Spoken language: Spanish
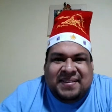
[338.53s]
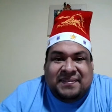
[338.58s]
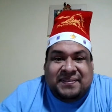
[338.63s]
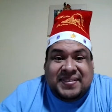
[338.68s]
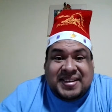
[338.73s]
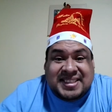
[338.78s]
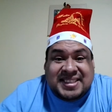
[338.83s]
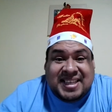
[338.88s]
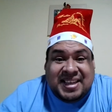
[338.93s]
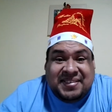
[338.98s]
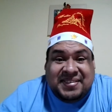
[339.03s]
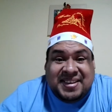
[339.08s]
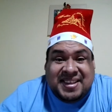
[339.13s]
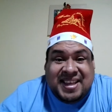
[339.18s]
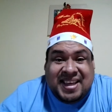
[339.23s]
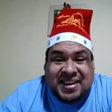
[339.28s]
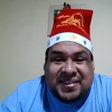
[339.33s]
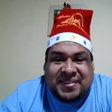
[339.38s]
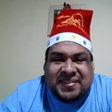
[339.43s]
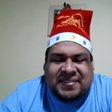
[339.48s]
¿Viste el
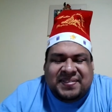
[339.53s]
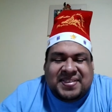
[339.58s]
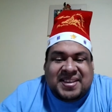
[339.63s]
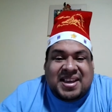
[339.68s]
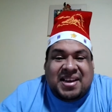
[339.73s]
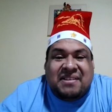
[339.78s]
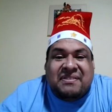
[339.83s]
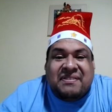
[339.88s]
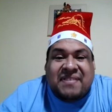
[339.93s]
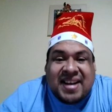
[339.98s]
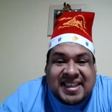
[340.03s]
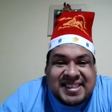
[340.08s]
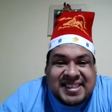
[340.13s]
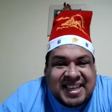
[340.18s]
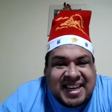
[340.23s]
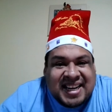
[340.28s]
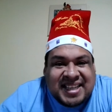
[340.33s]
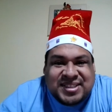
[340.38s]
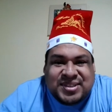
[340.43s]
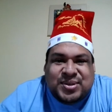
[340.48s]
video? Qué
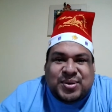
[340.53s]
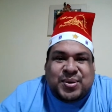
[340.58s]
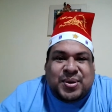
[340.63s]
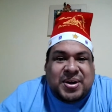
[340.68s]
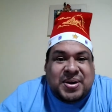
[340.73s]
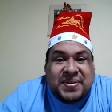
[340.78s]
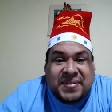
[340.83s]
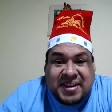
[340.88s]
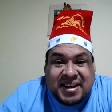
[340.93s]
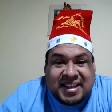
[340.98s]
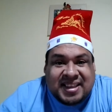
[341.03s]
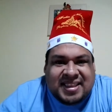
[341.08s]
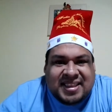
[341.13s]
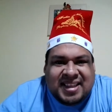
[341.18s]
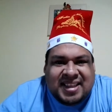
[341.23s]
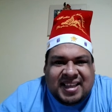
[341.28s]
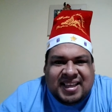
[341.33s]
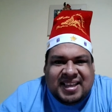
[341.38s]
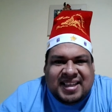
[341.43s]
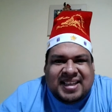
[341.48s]
fácil es
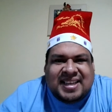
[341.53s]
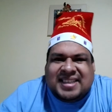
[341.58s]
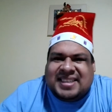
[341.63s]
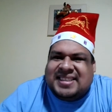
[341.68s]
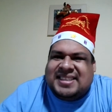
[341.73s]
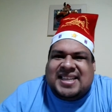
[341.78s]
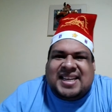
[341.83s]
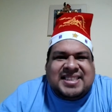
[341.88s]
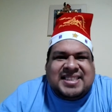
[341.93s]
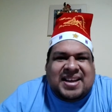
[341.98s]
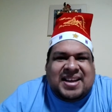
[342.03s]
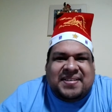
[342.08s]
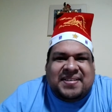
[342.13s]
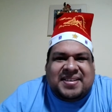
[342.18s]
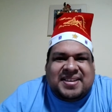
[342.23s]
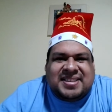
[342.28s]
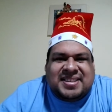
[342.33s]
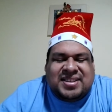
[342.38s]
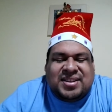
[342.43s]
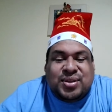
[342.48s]
suscribirte, ya
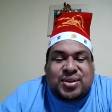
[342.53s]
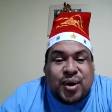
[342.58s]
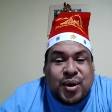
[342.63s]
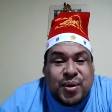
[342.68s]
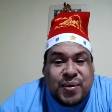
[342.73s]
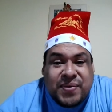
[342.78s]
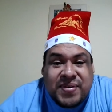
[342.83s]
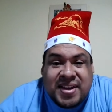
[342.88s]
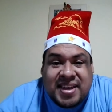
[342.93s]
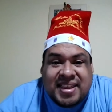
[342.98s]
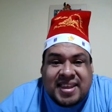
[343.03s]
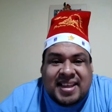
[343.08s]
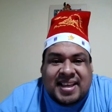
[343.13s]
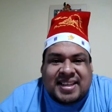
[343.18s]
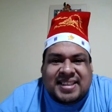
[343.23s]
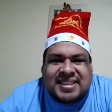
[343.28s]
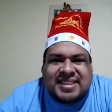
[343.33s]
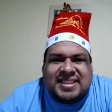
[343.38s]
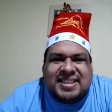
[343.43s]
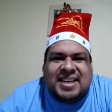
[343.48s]
sabes, no
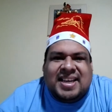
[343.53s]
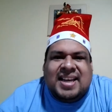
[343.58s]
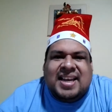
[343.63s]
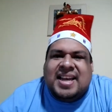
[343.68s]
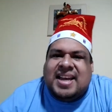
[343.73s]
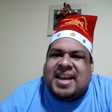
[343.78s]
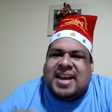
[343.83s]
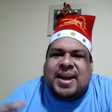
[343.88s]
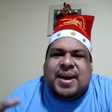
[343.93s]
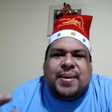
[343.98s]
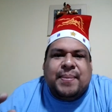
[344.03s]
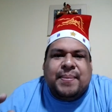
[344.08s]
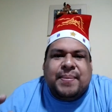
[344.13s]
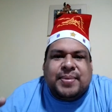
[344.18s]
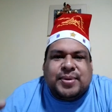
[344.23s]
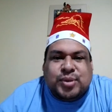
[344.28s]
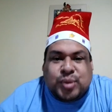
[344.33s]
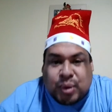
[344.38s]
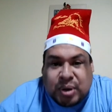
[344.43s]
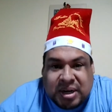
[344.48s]
olvides
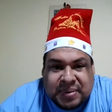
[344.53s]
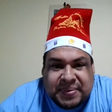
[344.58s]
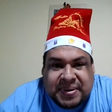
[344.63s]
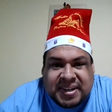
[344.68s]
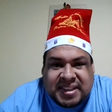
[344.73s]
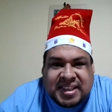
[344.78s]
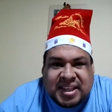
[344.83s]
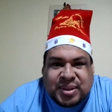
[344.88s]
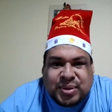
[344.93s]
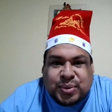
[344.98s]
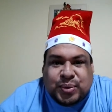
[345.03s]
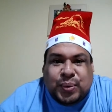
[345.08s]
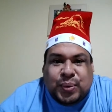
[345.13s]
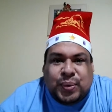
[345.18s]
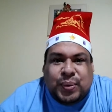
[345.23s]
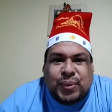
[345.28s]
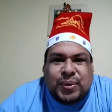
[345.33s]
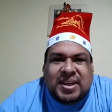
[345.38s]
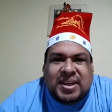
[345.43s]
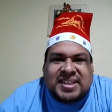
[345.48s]
suscribirte
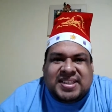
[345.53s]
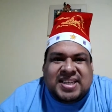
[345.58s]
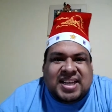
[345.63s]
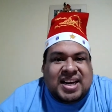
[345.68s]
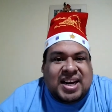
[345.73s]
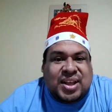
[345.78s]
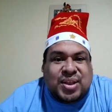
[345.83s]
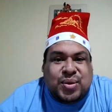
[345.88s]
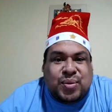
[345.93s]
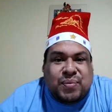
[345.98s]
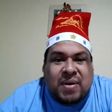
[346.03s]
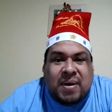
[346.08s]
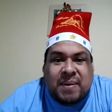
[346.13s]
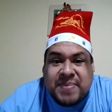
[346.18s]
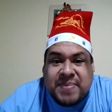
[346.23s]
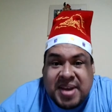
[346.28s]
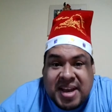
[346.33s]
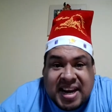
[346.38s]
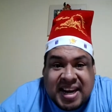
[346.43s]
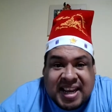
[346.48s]
tú, decirle a tu
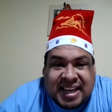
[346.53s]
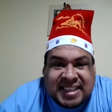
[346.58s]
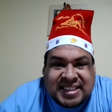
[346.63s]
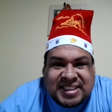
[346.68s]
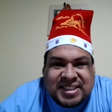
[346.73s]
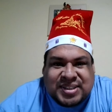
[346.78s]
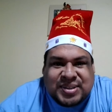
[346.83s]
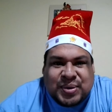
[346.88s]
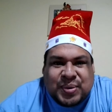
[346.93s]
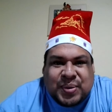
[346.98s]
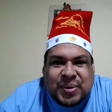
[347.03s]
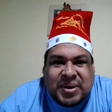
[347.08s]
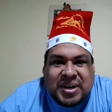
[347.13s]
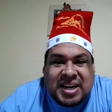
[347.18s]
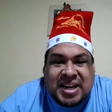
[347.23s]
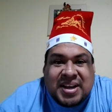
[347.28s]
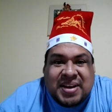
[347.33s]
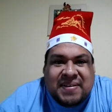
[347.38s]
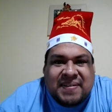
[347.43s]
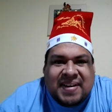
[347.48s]
familia que se
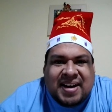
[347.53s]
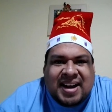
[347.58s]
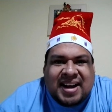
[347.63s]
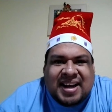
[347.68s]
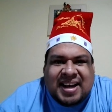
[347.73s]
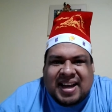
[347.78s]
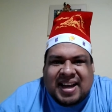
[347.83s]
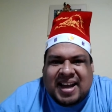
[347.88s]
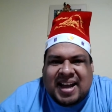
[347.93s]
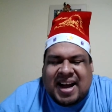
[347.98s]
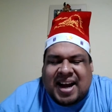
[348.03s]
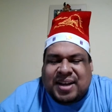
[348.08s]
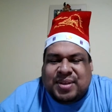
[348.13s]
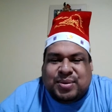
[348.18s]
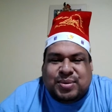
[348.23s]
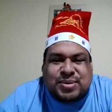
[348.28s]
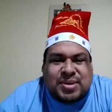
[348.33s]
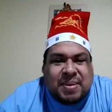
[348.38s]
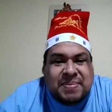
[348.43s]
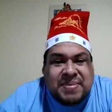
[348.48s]
suscriba, a
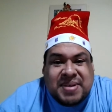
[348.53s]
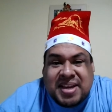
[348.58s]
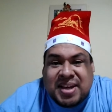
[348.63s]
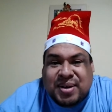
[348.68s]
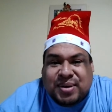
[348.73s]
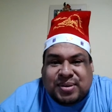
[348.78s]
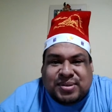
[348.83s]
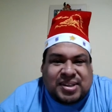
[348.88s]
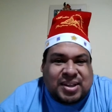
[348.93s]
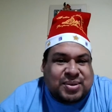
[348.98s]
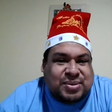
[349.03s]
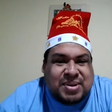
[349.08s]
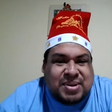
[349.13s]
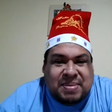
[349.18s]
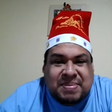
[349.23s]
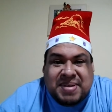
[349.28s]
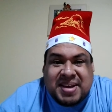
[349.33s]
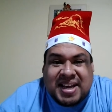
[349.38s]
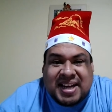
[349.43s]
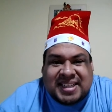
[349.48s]
tus amigos, a tus
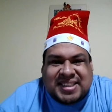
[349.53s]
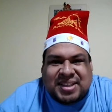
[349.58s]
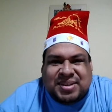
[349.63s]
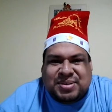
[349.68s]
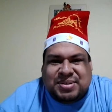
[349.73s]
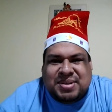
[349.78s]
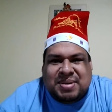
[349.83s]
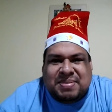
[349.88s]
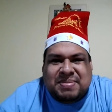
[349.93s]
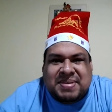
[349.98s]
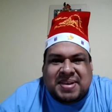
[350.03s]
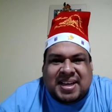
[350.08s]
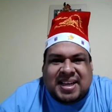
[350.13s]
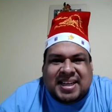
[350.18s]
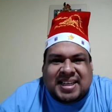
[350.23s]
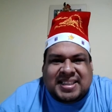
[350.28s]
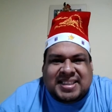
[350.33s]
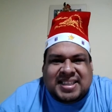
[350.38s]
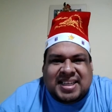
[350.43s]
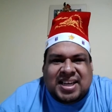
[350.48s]
amigas, a tus
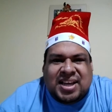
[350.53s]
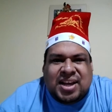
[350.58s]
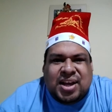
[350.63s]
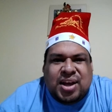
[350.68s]
amigues.